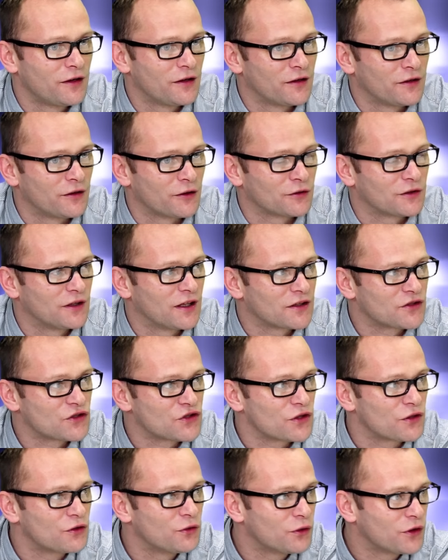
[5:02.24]
E, od lat
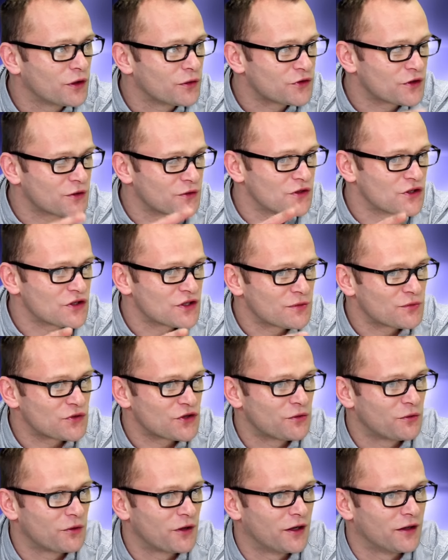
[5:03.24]
szykują się, gdzieś tam
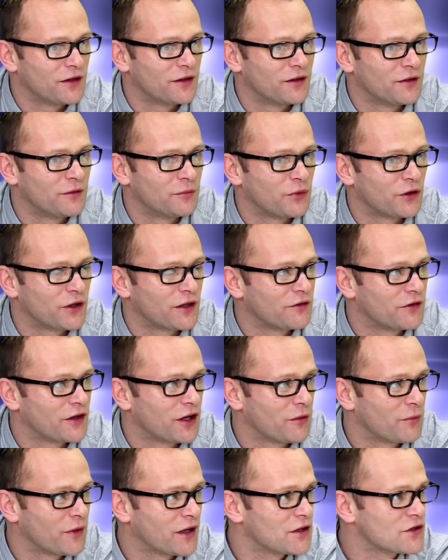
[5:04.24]
się e,
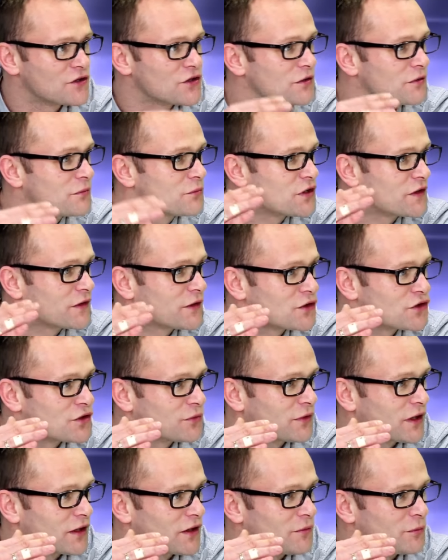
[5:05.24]
pojawiają, ale czy
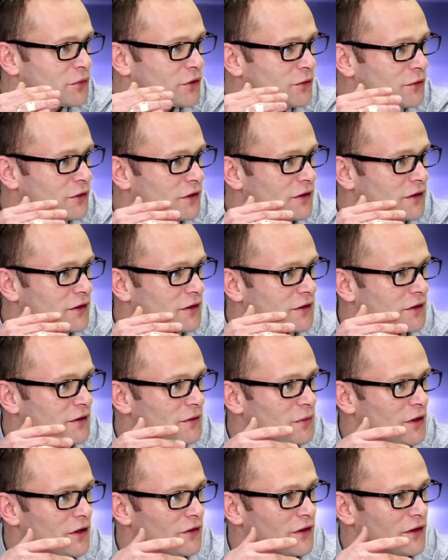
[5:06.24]
przeskoczą taki próg e,
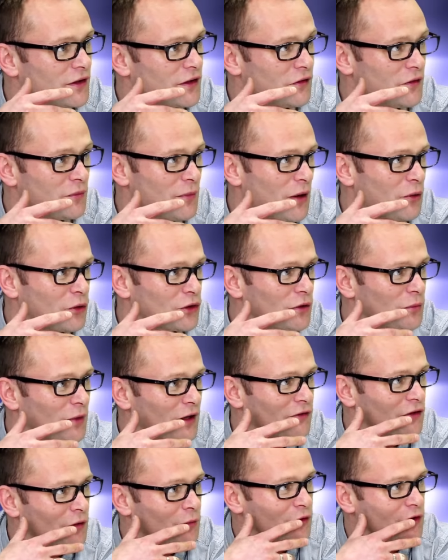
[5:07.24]
procentowy? Mało to
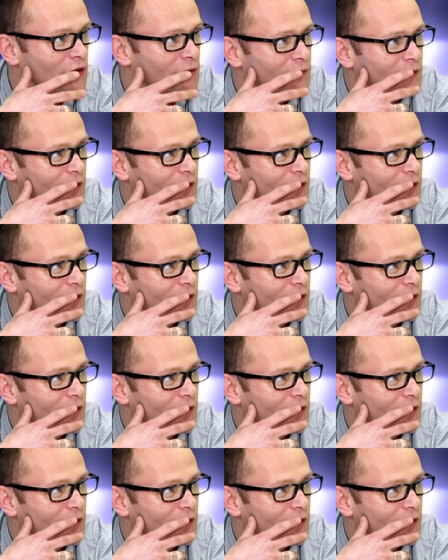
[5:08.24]
prawdopodobne.